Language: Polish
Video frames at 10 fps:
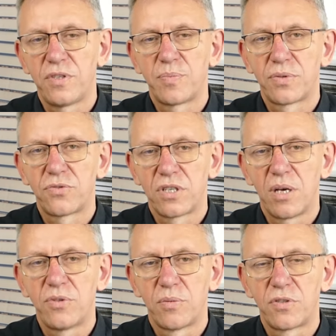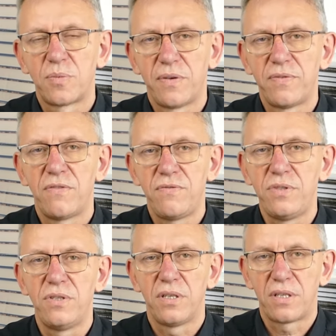więc postrzegamy to przez pewne
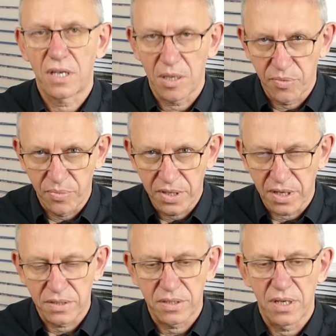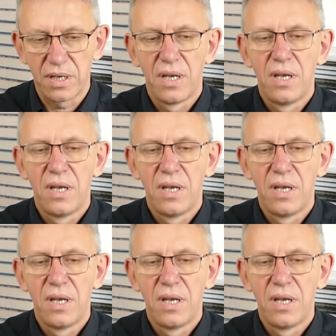wizje. I takie publikacje